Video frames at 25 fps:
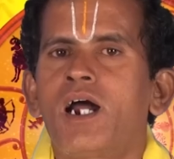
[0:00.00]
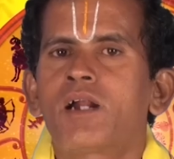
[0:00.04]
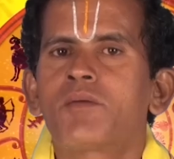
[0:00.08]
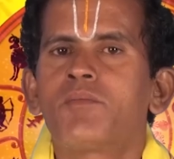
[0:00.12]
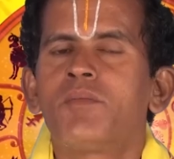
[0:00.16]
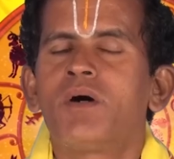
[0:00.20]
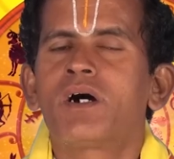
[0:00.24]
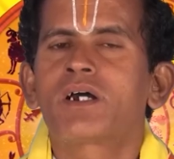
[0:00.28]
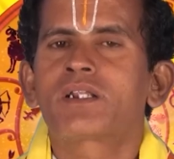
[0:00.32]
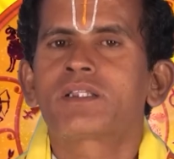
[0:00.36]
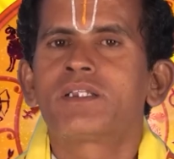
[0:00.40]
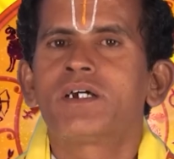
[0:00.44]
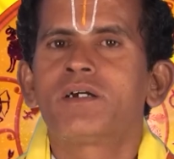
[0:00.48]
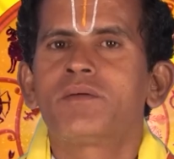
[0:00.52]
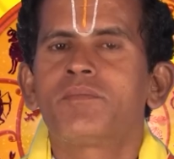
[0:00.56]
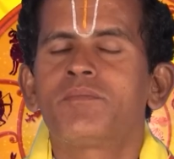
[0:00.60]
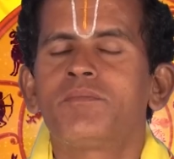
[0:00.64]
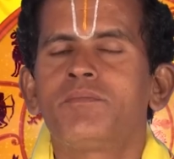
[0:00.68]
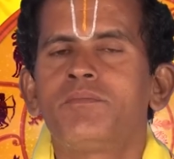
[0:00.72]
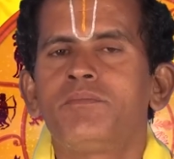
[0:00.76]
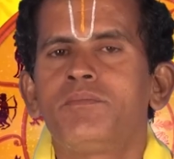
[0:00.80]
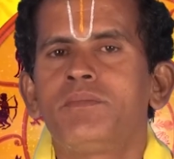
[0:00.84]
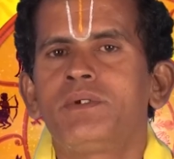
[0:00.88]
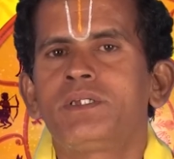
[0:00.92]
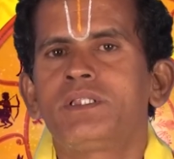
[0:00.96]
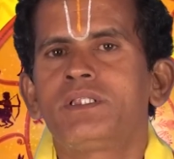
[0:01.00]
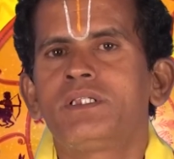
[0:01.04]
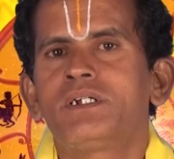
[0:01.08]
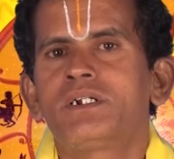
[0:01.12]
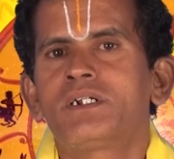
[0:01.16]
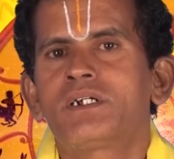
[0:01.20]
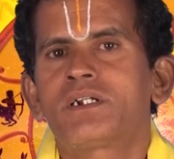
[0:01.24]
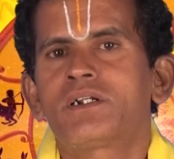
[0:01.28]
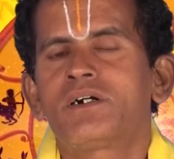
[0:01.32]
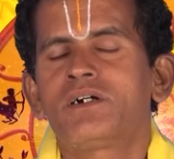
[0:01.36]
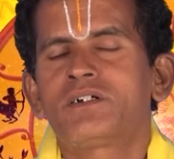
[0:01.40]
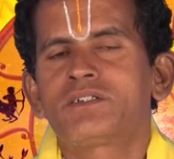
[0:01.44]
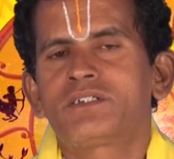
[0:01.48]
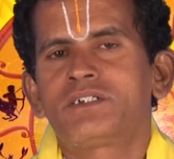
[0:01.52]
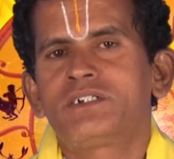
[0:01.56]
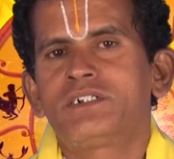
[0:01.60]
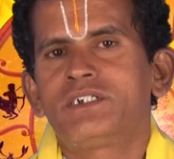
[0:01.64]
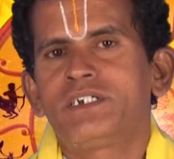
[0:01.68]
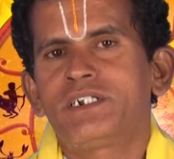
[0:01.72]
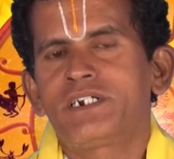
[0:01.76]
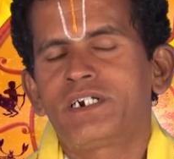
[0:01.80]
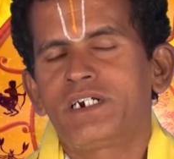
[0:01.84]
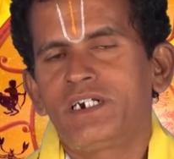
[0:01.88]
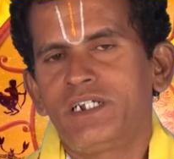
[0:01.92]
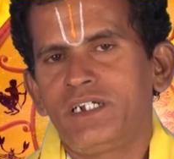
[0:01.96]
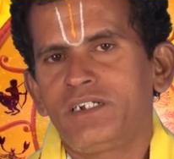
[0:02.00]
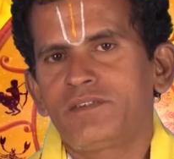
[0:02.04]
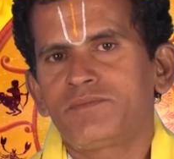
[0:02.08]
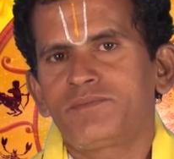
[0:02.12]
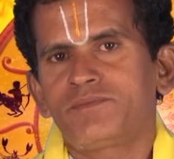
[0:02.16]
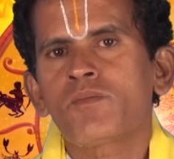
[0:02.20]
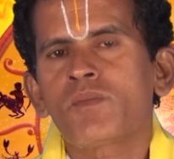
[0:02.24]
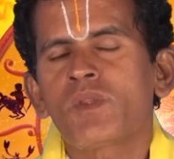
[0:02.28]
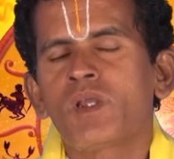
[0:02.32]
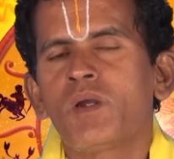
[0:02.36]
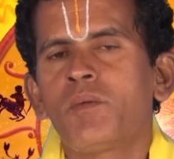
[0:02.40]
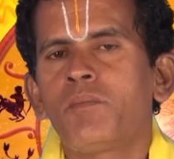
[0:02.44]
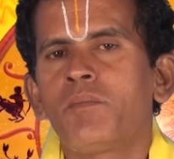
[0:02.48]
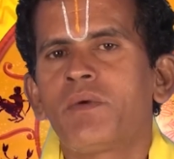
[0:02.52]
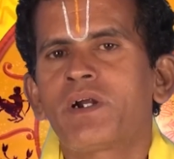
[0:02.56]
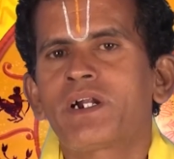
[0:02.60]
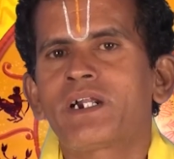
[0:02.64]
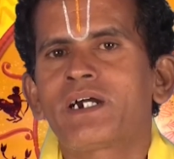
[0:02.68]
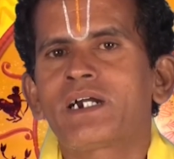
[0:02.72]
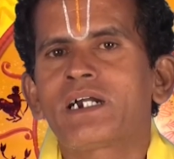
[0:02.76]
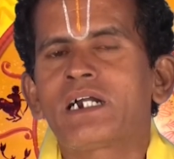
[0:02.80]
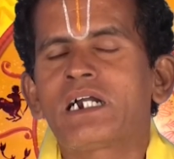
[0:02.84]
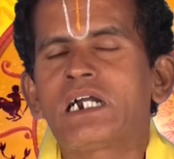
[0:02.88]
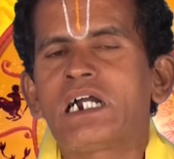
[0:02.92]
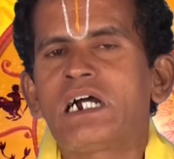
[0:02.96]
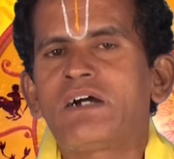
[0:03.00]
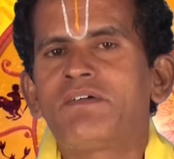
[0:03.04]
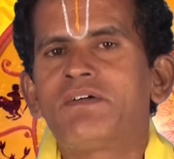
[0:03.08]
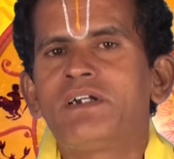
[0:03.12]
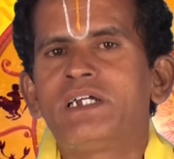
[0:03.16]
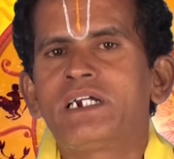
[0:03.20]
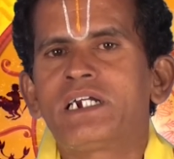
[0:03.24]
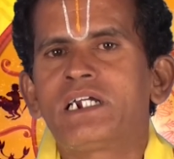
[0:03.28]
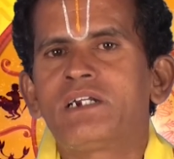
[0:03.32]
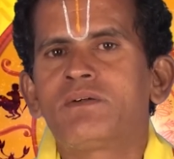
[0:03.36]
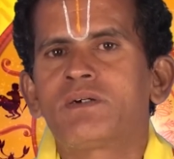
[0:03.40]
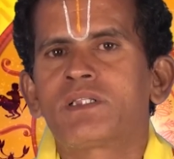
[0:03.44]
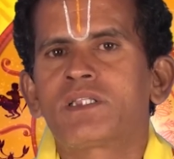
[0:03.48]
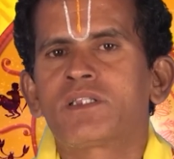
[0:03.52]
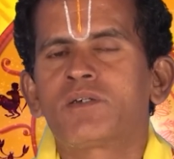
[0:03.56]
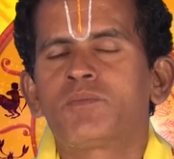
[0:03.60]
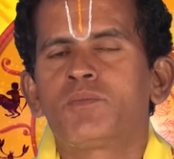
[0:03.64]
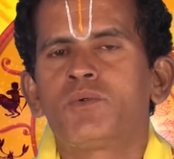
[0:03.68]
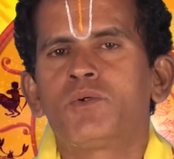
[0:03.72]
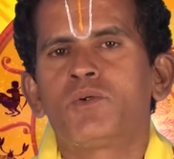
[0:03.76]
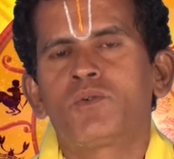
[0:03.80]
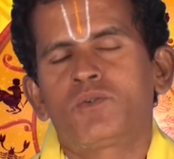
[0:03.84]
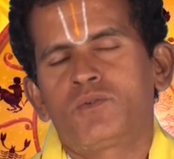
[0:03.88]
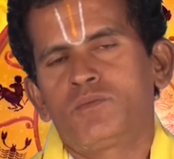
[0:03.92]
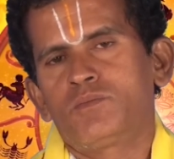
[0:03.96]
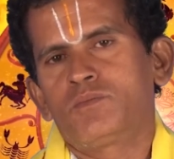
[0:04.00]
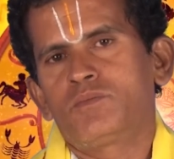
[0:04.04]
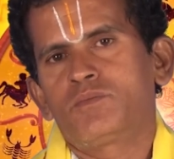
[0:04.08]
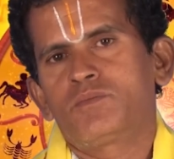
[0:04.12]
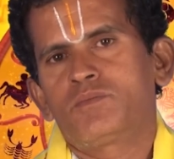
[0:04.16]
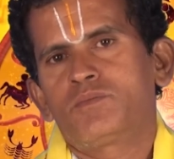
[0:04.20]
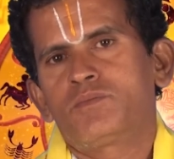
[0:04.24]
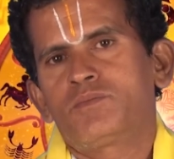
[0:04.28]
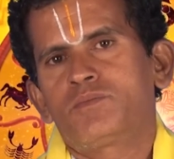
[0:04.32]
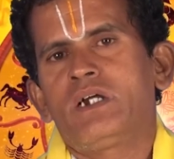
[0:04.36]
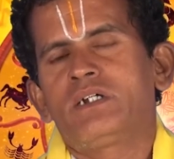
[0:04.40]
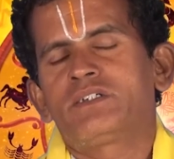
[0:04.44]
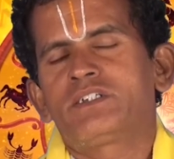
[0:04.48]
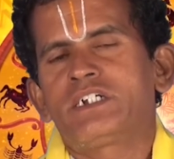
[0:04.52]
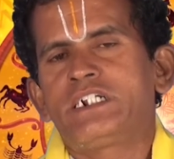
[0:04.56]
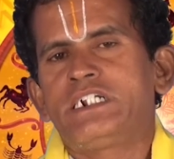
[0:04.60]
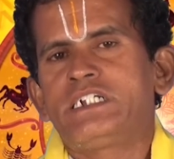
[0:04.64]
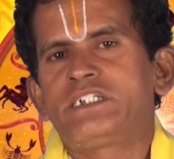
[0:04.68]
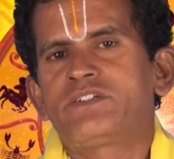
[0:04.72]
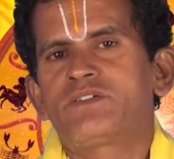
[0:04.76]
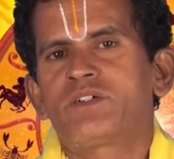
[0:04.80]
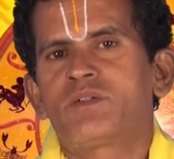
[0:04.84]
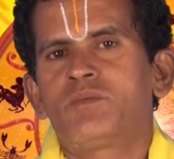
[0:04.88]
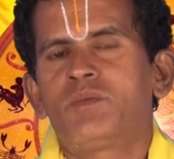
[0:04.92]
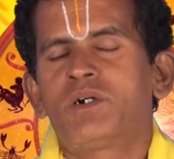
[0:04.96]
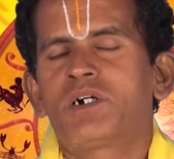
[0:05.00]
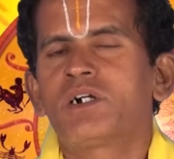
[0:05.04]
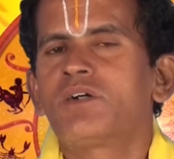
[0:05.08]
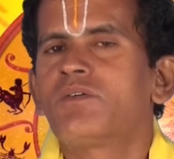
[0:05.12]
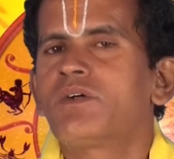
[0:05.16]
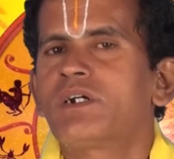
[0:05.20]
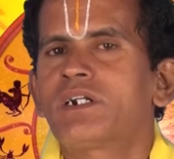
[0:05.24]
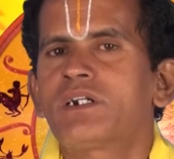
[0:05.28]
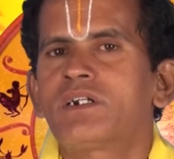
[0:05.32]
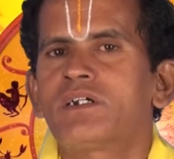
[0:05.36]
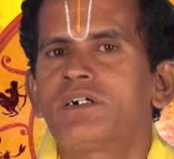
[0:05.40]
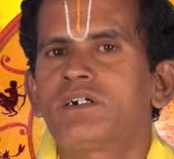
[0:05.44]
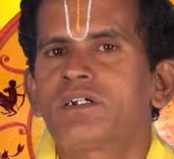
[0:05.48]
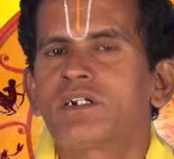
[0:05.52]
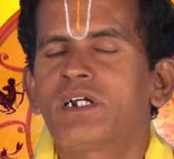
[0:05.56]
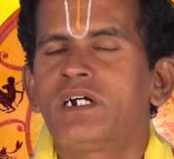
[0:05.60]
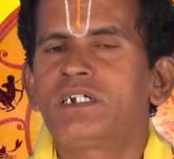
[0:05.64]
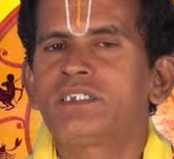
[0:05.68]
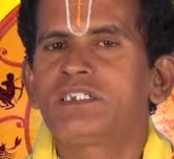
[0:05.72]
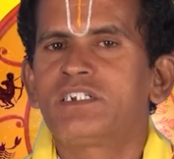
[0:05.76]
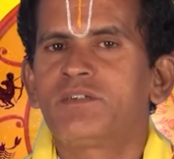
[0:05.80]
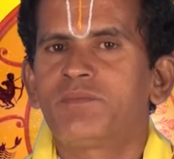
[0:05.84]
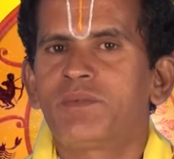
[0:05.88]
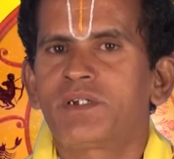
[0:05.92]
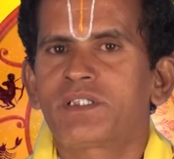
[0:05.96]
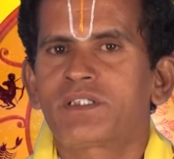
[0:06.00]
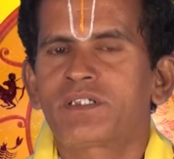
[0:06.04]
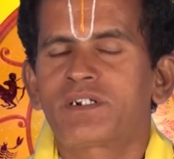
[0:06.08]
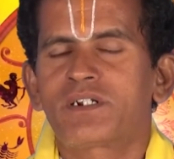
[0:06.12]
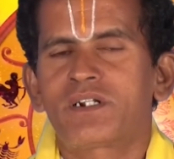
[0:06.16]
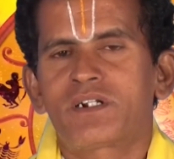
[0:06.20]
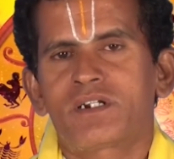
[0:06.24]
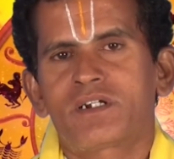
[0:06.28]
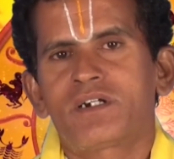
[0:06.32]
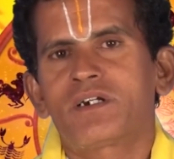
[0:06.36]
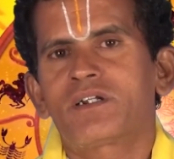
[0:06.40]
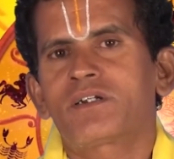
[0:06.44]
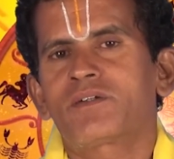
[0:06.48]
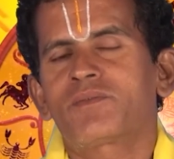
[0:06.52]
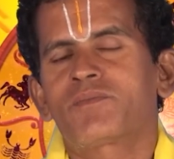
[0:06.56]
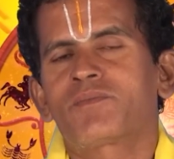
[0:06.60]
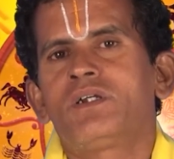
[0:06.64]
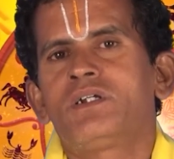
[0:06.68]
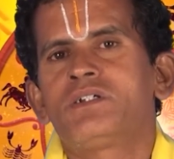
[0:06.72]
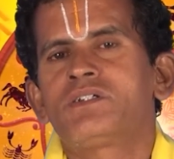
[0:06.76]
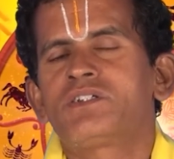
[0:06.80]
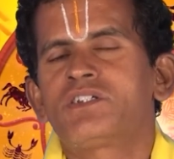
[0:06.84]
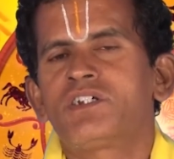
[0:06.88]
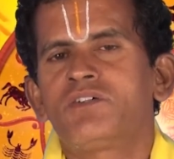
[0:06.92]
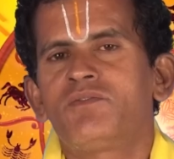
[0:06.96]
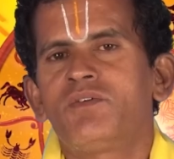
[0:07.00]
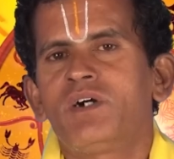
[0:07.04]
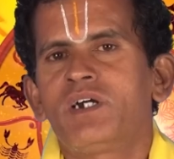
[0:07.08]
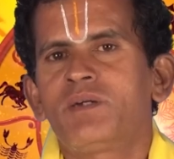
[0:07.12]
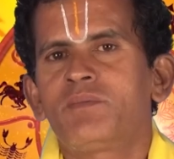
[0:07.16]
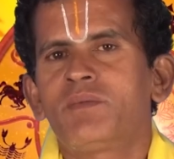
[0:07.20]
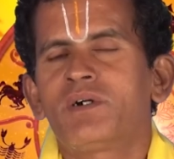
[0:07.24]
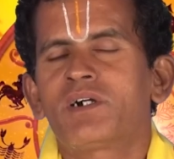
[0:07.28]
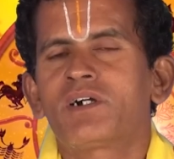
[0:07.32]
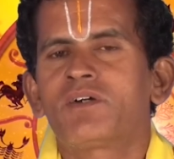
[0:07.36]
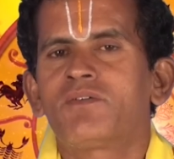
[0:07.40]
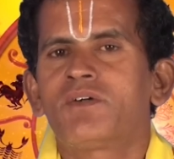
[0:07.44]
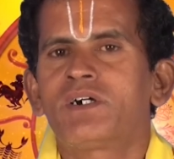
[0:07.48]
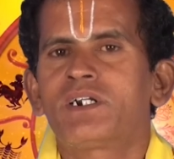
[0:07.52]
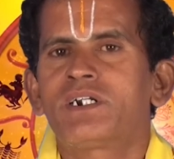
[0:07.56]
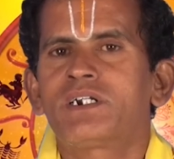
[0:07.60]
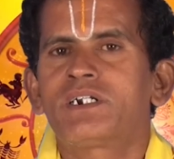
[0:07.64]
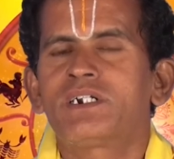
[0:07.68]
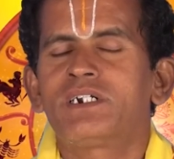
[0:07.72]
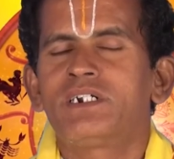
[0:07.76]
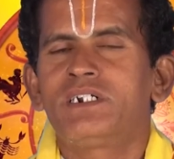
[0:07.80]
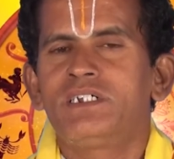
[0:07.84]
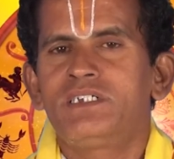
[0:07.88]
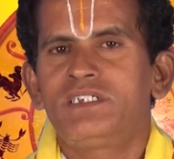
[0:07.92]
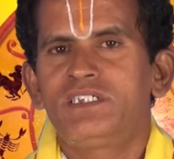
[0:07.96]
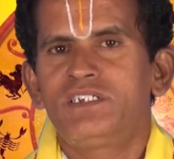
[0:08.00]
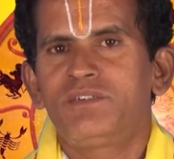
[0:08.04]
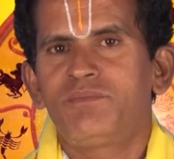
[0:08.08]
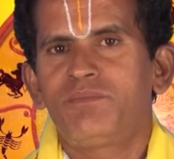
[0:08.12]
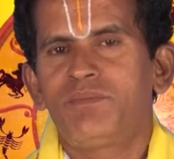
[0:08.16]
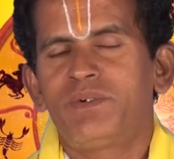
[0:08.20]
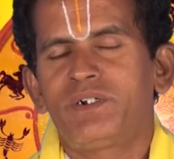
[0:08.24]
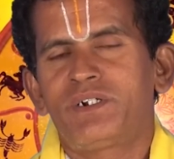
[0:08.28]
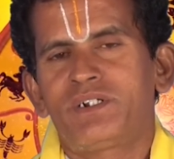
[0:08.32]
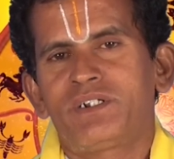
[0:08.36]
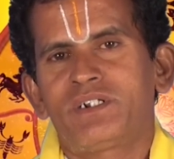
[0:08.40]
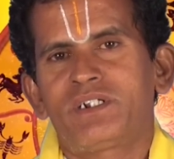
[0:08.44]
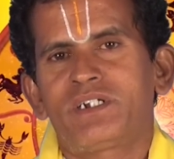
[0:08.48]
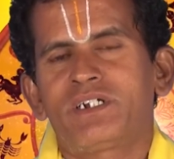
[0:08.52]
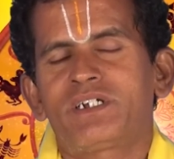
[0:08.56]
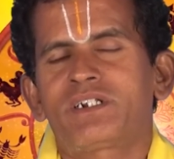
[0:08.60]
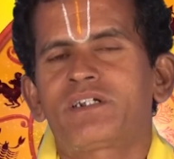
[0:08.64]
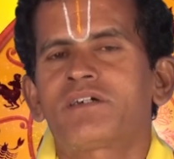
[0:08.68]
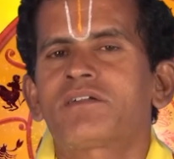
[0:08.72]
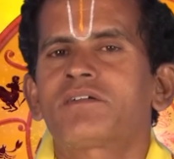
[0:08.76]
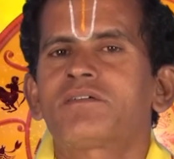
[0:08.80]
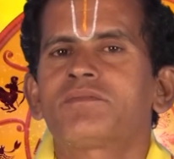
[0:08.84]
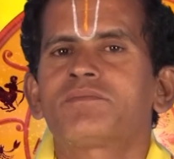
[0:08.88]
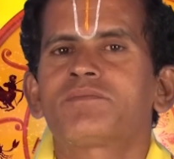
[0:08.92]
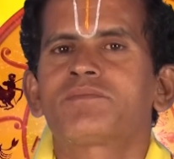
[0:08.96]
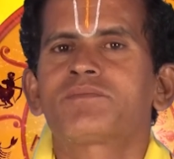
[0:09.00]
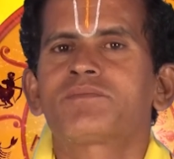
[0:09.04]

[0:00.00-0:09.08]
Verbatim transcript: அன்பார்ந்த மிதன ராசி நேர்களே மன கவலைகள் வந்து போகும் சனீஸ்வர பகவான் ராசியை பார்த்துட்டு இருக்கார் செவ்வாய் பகவான் நீச்சம் பெற்றிருக்கிறார்